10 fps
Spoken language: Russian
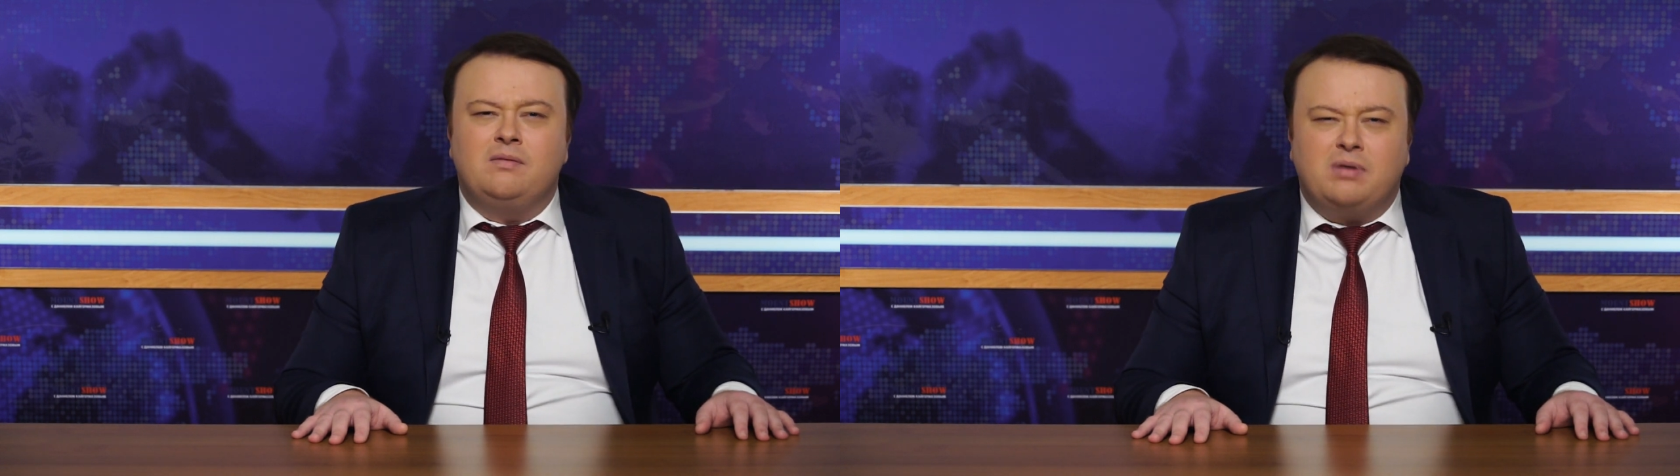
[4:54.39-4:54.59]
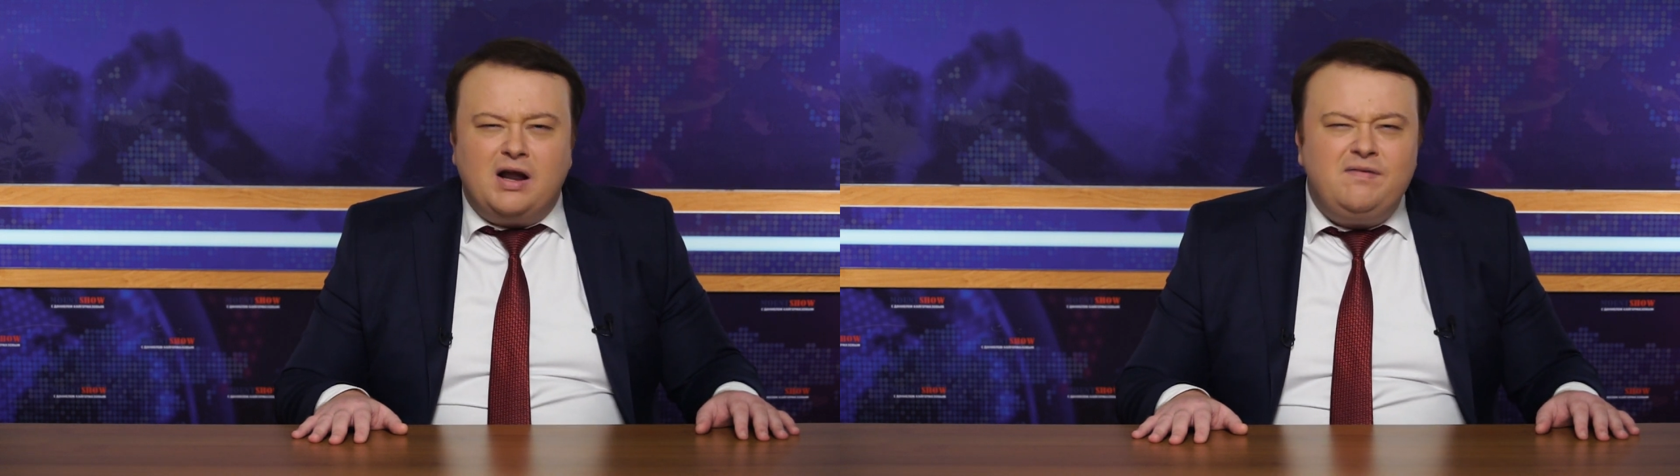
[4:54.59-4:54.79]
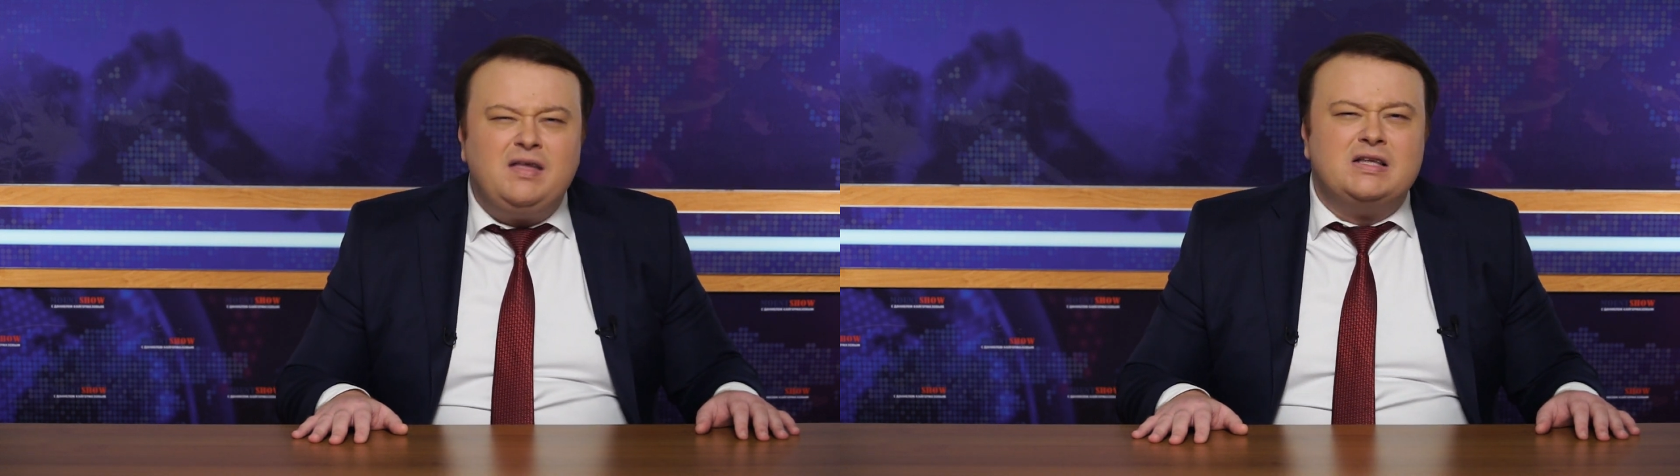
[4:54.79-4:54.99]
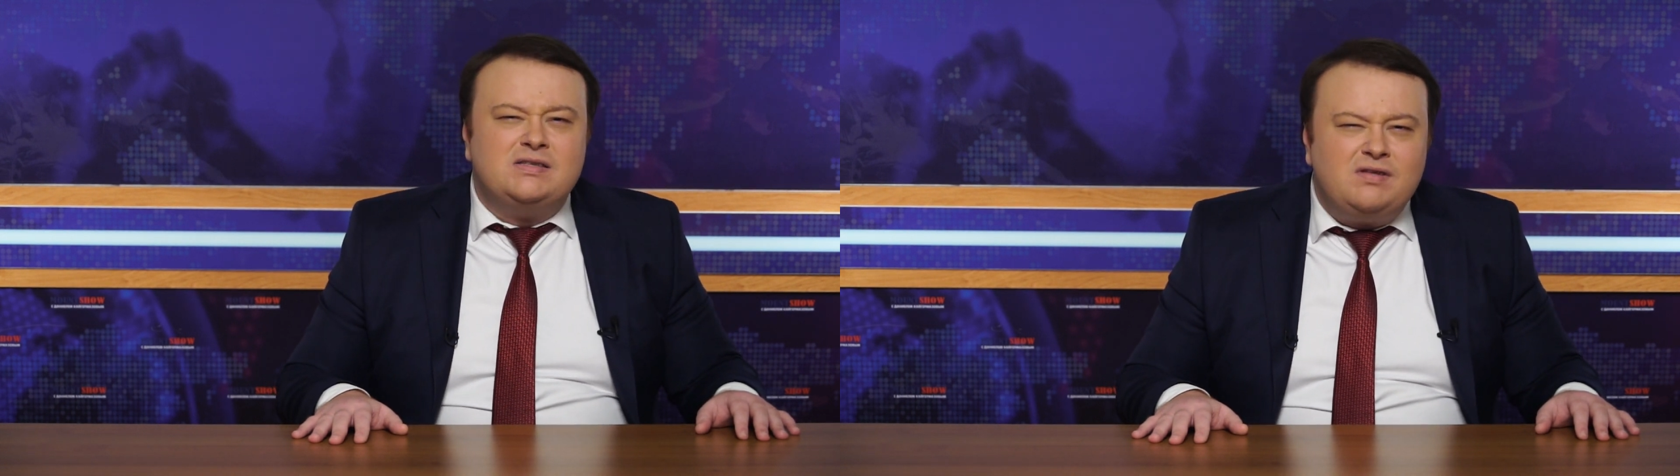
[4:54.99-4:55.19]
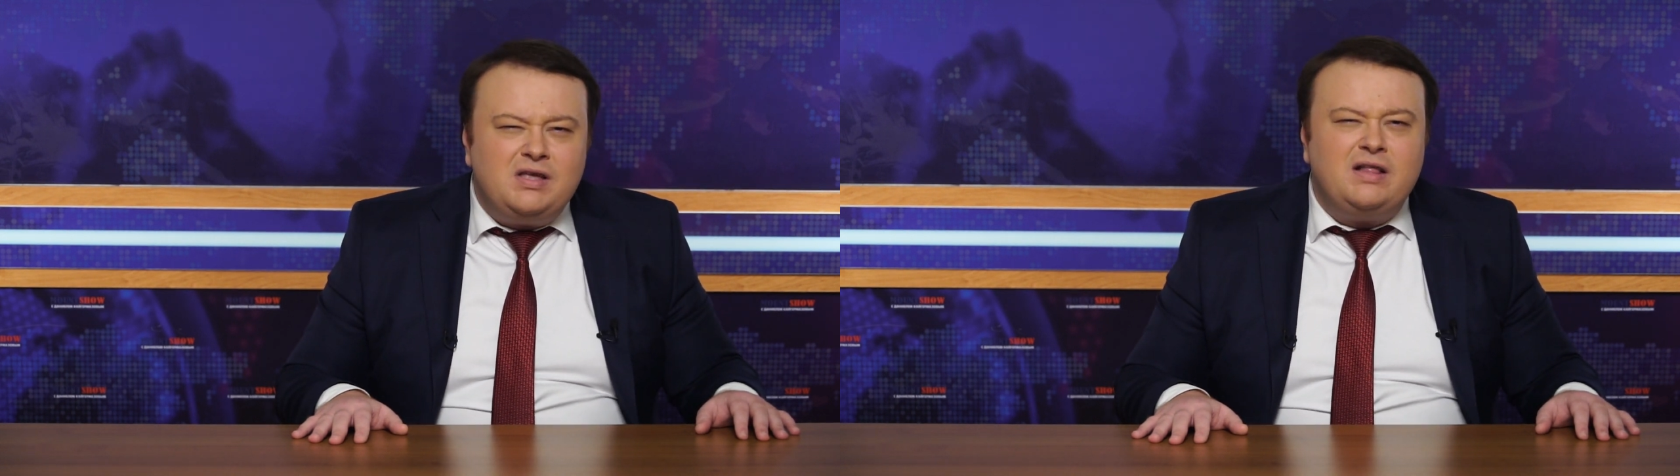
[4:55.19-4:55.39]

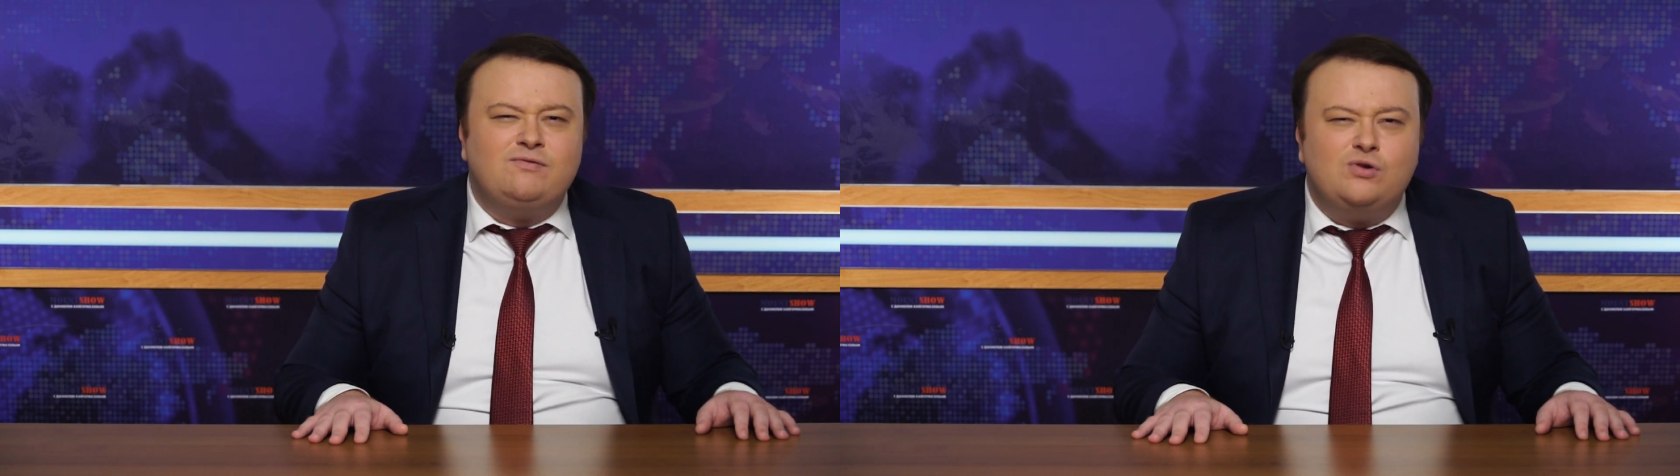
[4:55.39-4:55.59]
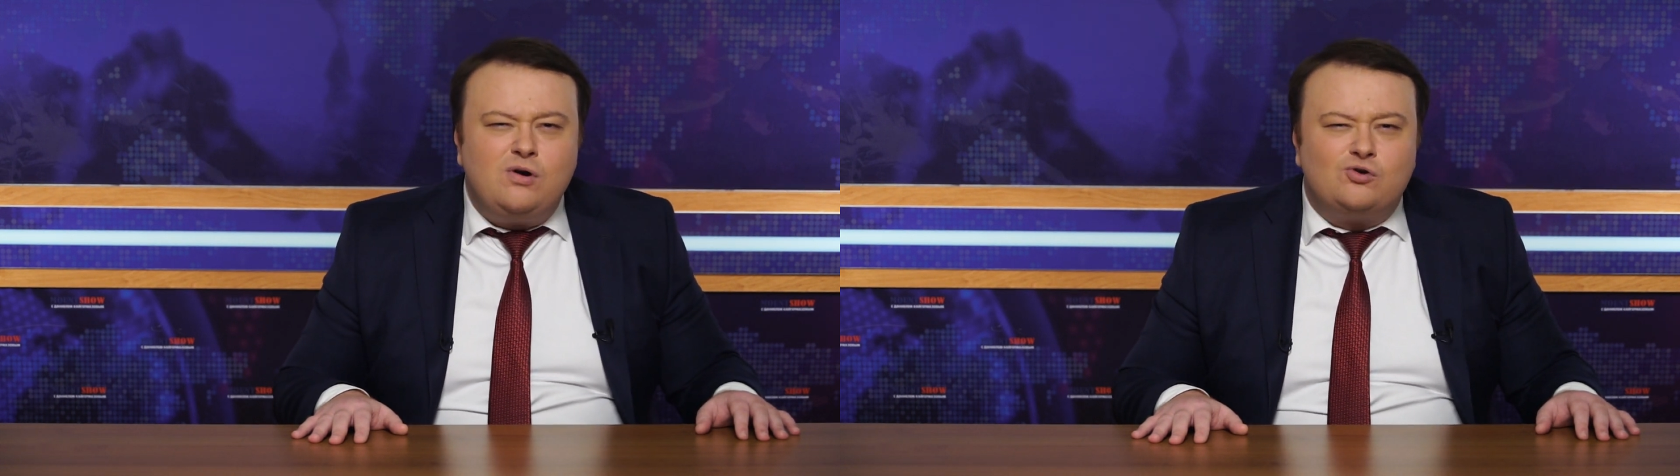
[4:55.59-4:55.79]
Правительство делает все,